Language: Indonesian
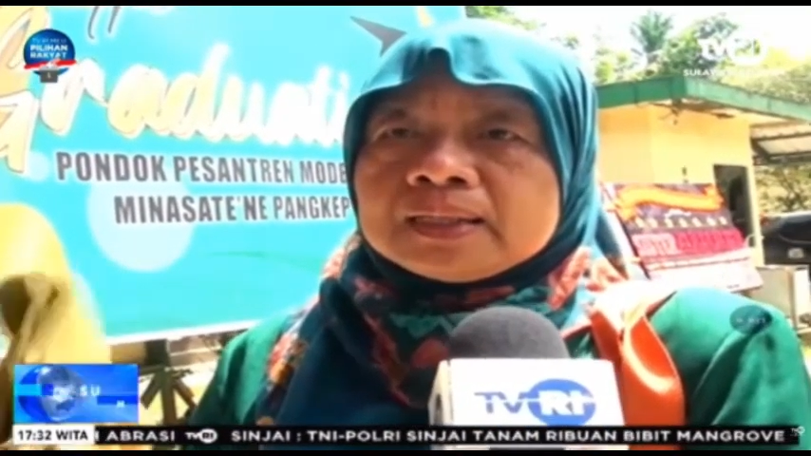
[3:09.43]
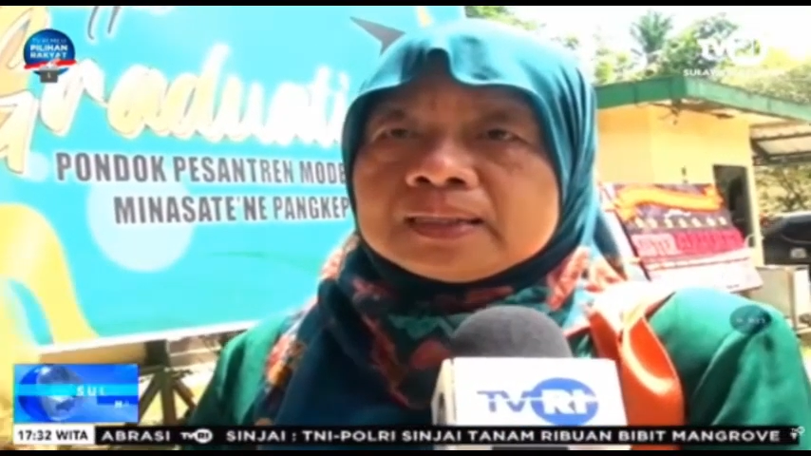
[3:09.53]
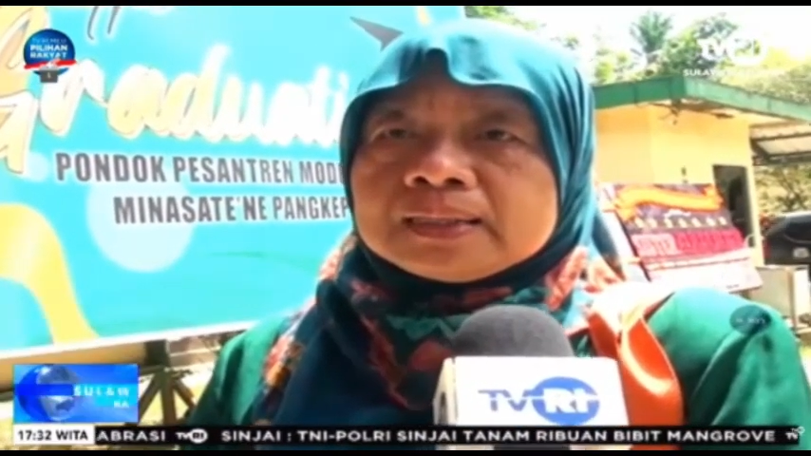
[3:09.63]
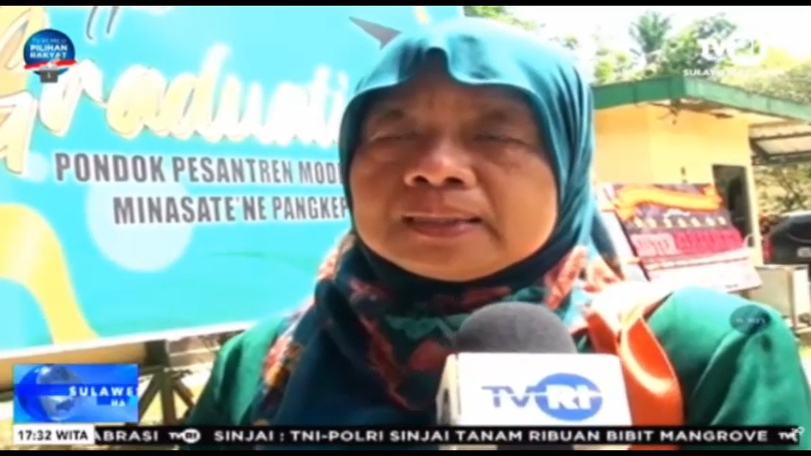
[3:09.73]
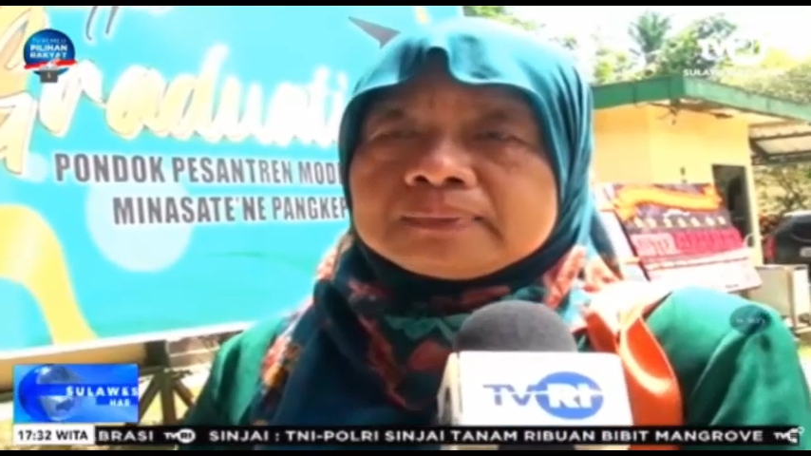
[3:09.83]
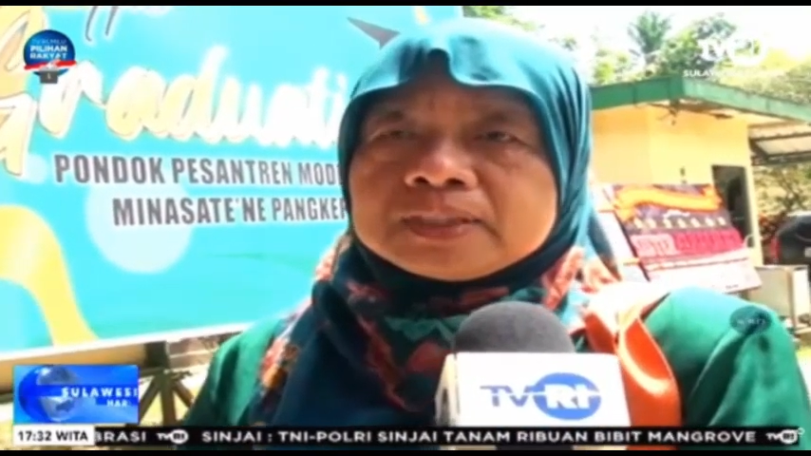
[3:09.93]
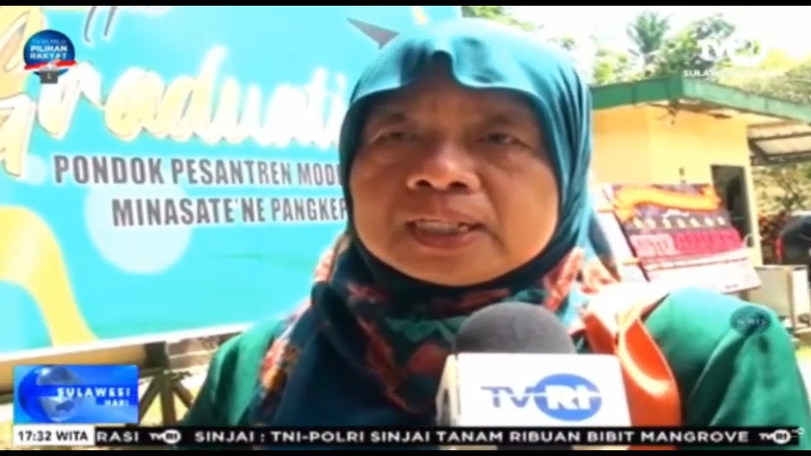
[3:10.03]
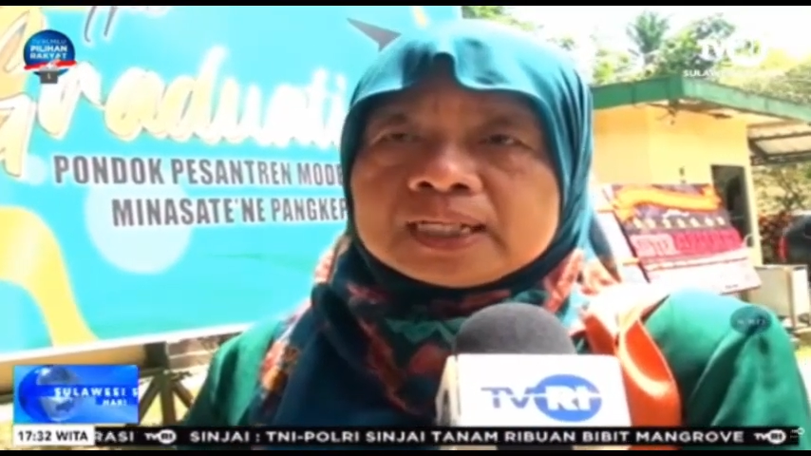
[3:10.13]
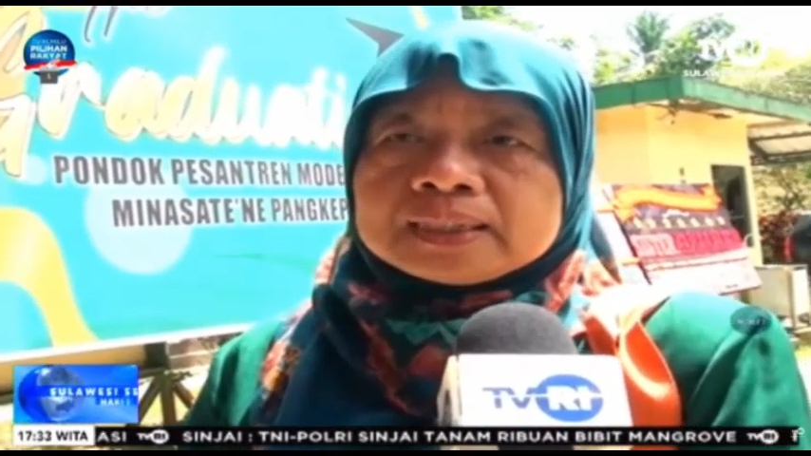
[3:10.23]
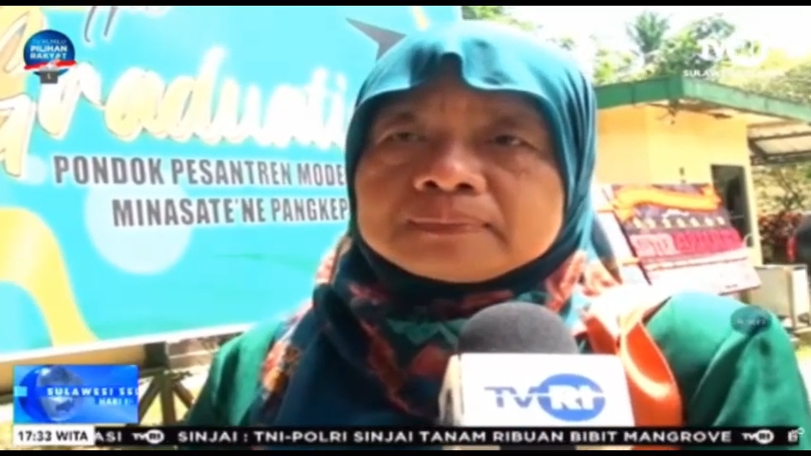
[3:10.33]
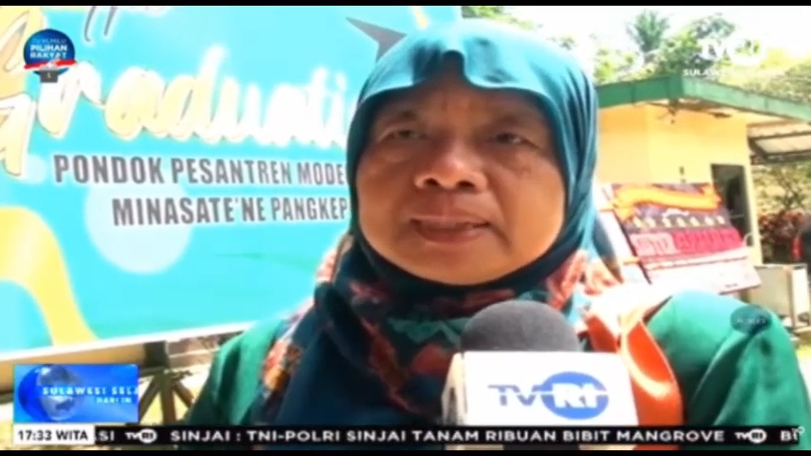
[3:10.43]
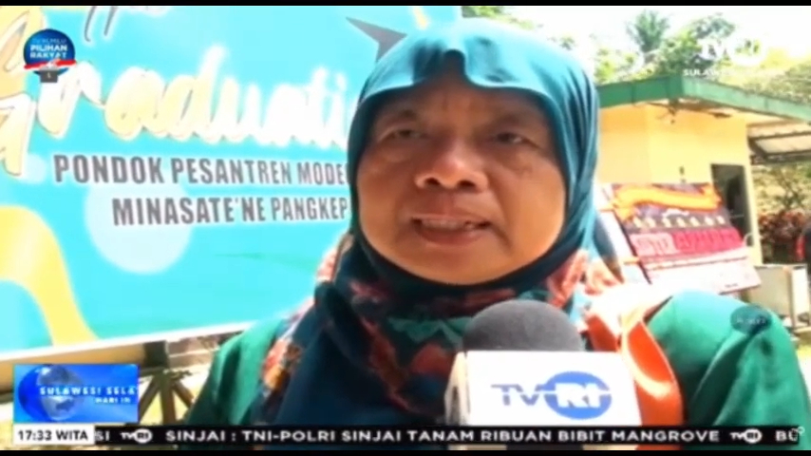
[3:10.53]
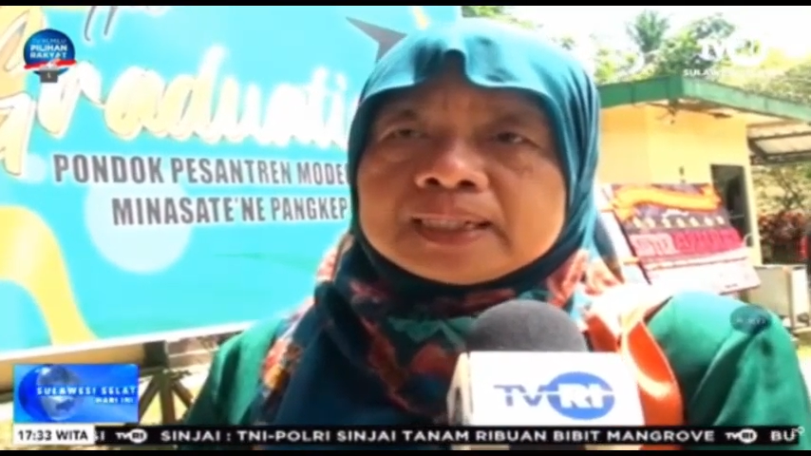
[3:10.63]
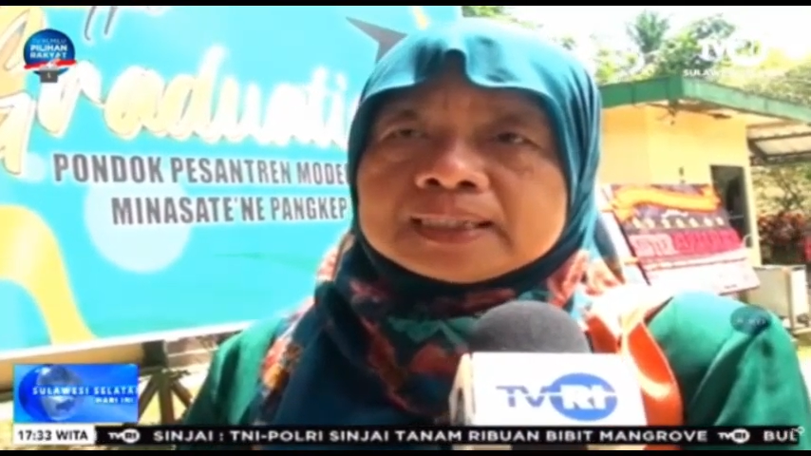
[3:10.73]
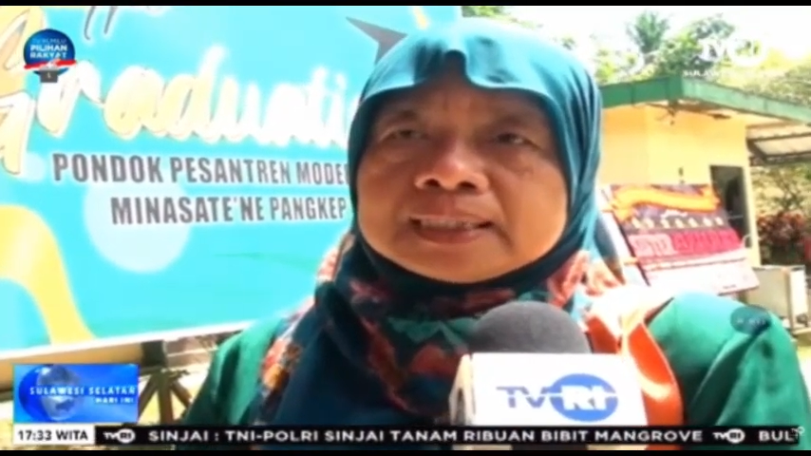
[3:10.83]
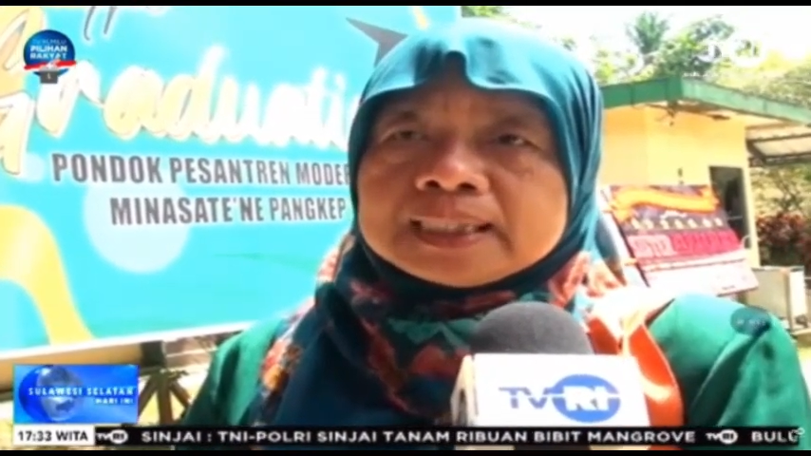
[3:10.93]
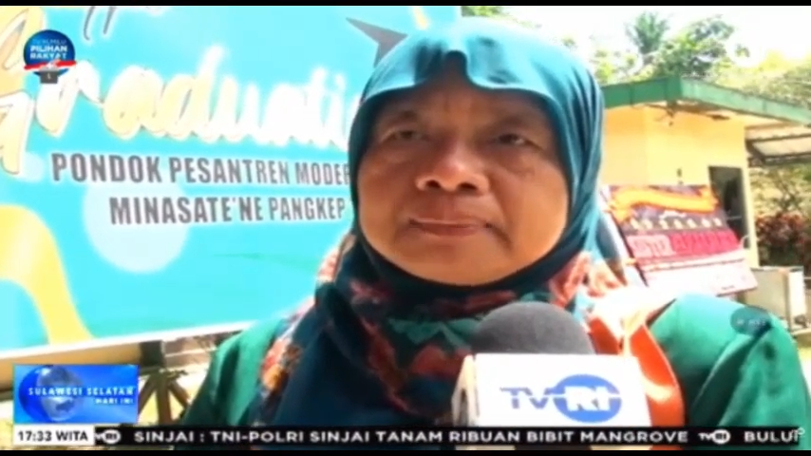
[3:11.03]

e, masyarakat mereka ketika